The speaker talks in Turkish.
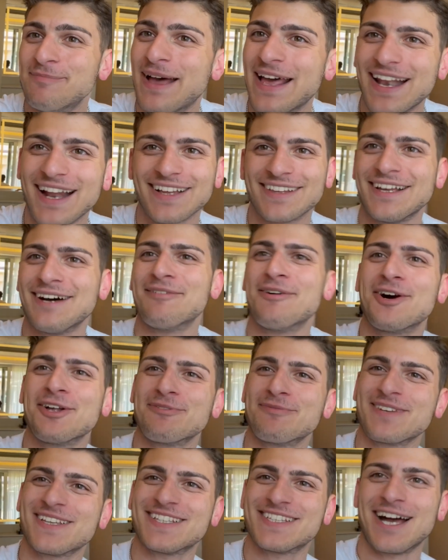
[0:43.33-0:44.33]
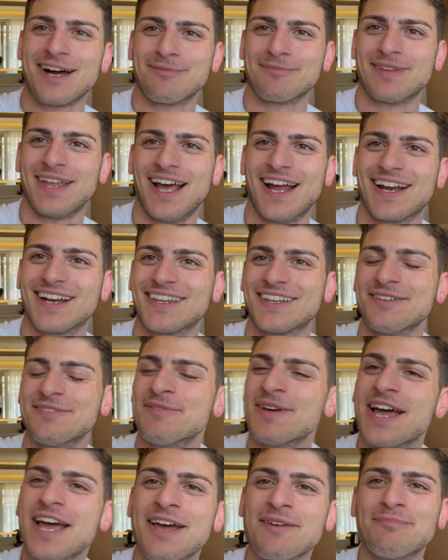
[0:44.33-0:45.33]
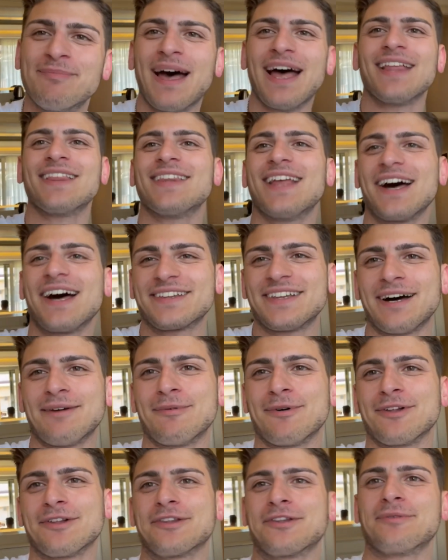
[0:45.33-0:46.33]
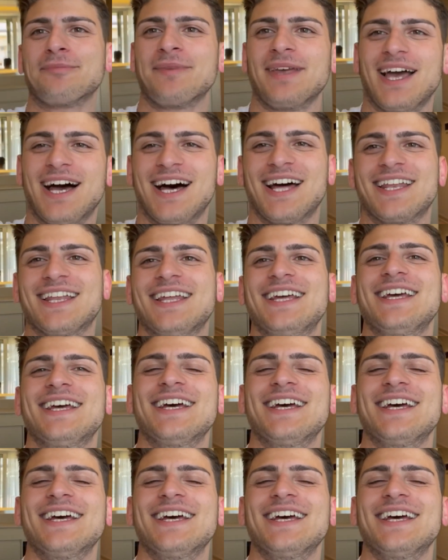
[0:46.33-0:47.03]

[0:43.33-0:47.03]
ben adam olmayacağım derdim. Ben de adam oldum yani.